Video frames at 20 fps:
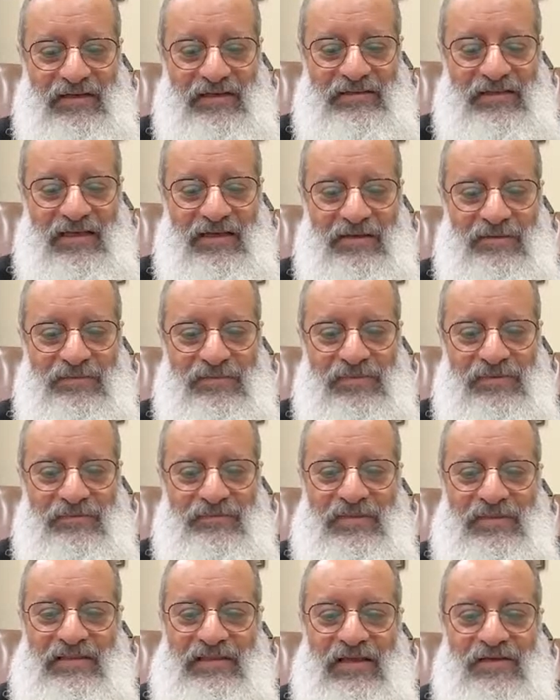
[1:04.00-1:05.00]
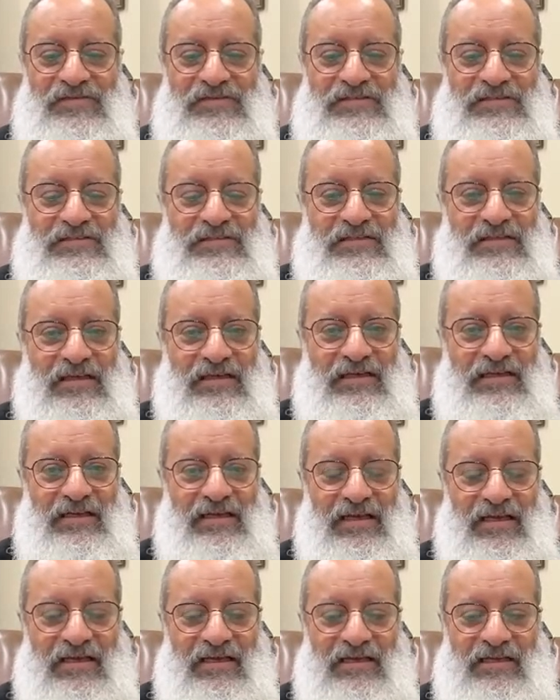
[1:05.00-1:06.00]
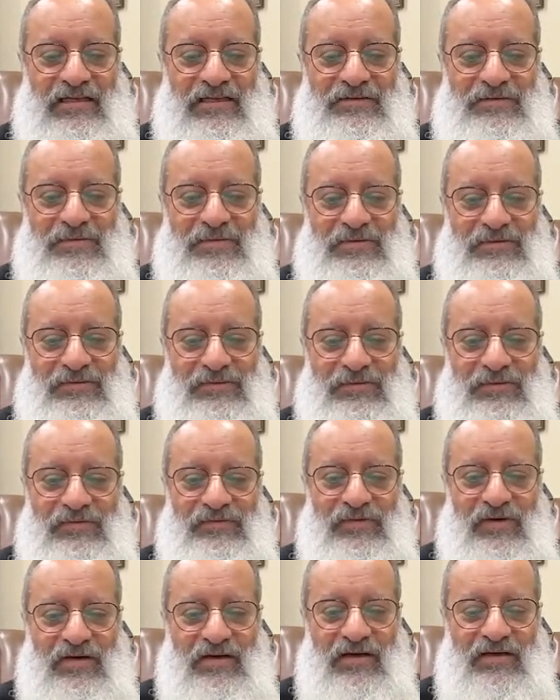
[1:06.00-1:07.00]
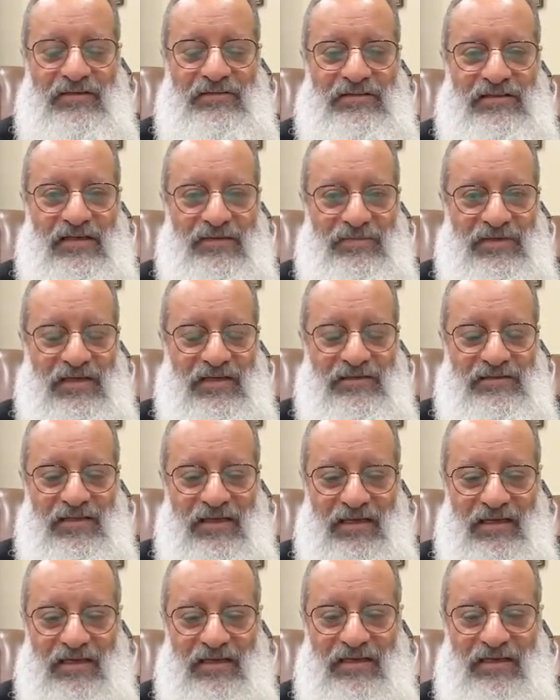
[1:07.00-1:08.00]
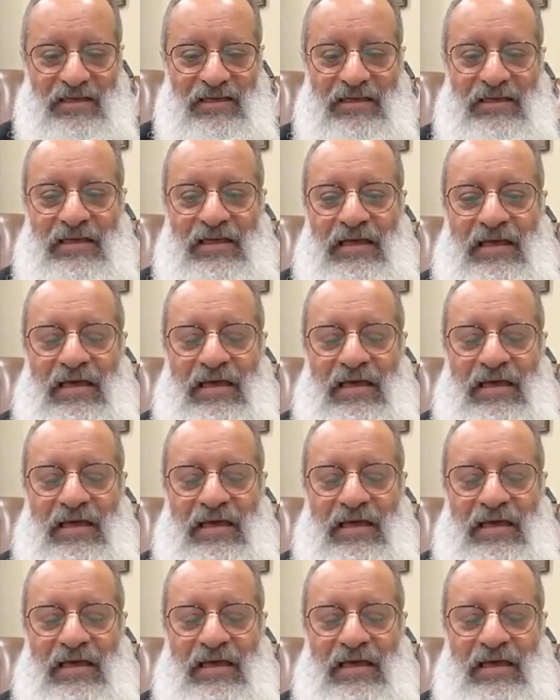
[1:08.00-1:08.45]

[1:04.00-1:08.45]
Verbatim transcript: العتاب من نفس الايه لما بتقول فقد ربحت اخاك